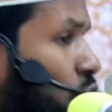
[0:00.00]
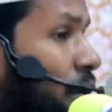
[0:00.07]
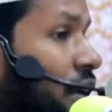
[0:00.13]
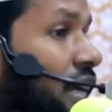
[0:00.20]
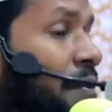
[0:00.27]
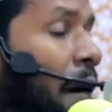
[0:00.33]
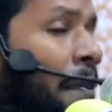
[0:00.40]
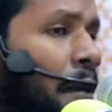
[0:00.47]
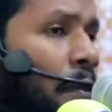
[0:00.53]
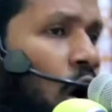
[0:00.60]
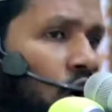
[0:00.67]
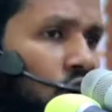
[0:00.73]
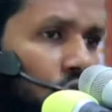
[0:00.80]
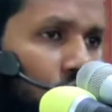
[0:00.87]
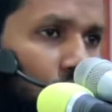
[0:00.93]
তুমি কিভাবে
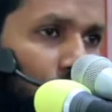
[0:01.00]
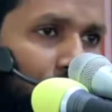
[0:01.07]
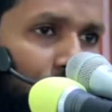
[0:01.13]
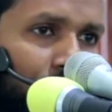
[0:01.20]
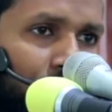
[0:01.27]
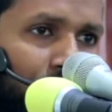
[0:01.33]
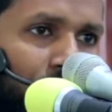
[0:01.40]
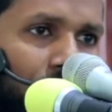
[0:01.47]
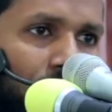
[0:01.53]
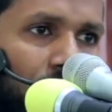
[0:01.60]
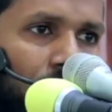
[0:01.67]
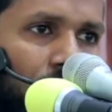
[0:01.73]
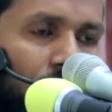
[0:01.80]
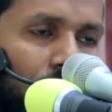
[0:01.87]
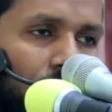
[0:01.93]
বহন করো
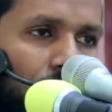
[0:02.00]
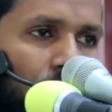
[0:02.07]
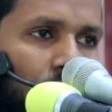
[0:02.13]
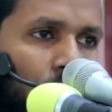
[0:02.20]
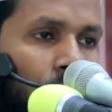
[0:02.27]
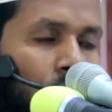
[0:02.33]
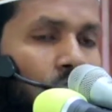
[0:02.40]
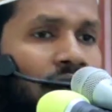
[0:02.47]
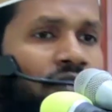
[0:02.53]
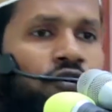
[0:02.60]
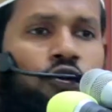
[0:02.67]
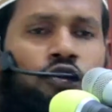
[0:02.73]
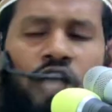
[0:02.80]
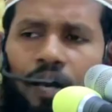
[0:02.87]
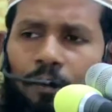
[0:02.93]
বড়
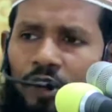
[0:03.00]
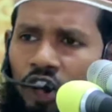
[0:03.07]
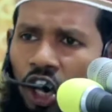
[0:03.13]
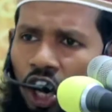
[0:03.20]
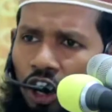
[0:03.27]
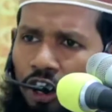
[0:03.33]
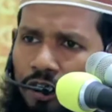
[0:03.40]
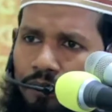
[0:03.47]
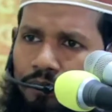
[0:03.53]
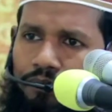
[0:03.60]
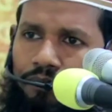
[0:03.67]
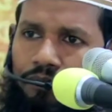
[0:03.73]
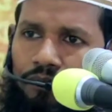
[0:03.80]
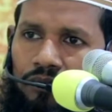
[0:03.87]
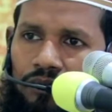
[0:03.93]
আফসোসের বিষয়
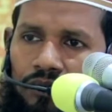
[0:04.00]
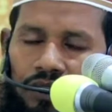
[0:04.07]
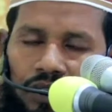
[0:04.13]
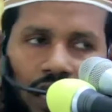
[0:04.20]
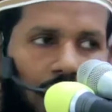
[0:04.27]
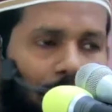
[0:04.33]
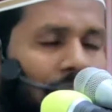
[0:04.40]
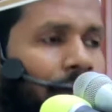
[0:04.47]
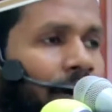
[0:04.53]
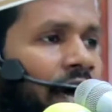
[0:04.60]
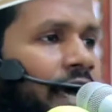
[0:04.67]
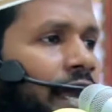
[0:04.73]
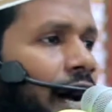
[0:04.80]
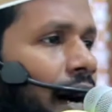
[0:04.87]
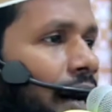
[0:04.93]
আমার
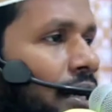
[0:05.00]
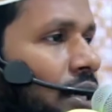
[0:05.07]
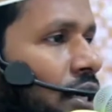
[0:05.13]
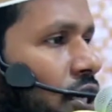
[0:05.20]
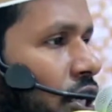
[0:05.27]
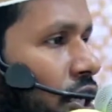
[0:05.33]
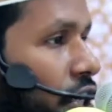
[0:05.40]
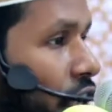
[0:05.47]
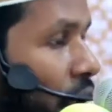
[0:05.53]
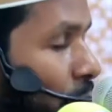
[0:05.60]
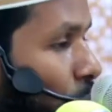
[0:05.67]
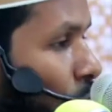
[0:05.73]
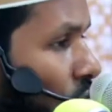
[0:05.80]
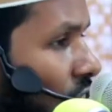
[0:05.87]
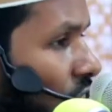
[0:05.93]
ভাইয়েরা টিপ
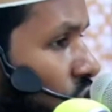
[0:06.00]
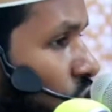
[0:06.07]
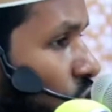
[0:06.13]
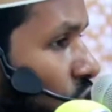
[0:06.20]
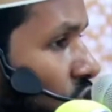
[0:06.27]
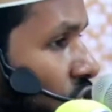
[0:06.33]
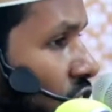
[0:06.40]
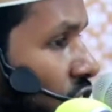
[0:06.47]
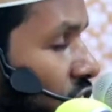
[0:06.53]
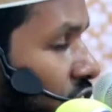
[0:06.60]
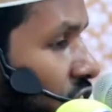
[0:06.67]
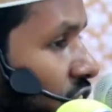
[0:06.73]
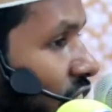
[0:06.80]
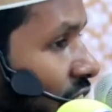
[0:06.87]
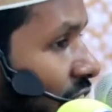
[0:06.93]
পরা শরীয়তের
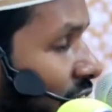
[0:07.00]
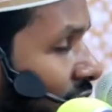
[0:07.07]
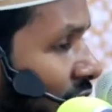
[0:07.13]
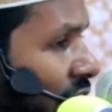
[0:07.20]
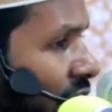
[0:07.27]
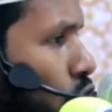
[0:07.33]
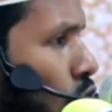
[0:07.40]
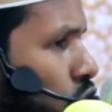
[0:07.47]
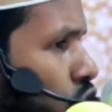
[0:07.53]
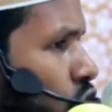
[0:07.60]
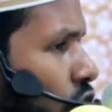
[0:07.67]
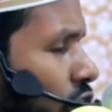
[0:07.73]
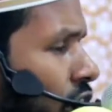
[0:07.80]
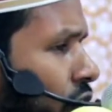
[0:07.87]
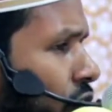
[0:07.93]
দৃষ্টিতে না যায়
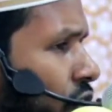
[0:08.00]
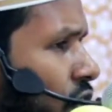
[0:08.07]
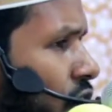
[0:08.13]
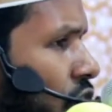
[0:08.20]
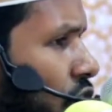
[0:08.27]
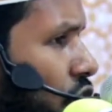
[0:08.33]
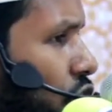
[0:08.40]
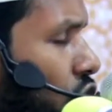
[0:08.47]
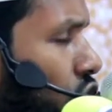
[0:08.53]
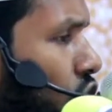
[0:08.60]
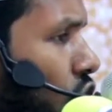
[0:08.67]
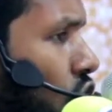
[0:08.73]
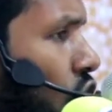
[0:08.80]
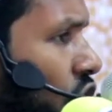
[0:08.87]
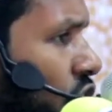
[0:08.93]
শরীফ
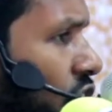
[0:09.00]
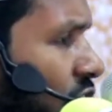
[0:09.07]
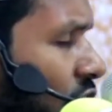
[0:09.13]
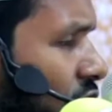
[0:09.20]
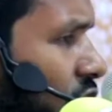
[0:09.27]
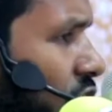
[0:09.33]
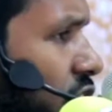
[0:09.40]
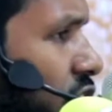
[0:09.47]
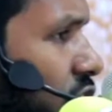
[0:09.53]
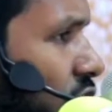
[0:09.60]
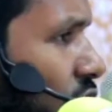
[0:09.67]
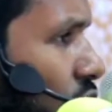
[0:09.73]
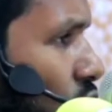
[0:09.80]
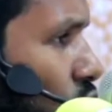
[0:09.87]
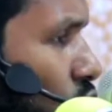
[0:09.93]
দ্বিতীয় খণ্ডের হাদিস
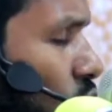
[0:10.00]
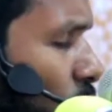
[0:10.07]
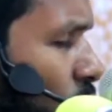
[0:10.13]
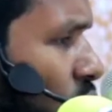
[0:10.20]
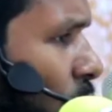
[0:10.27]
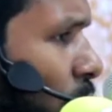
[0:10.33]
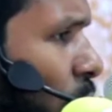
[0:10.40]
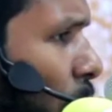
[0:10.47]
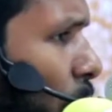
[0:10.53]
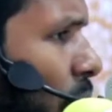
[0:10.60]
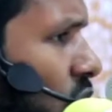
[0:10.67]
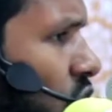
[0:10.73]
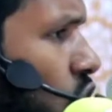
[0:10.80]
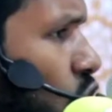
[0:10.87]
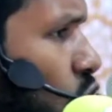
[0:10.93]
খুব সম্ভব
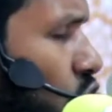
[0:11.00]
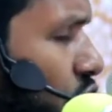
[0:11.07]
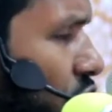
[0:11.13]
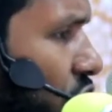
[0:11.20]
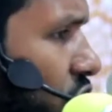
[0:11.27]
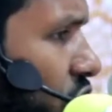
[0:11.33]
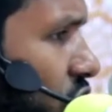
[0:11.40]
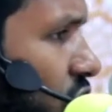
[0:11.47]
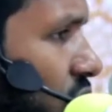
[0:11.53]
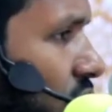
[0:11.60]
পাঁচশত উনত্রিশ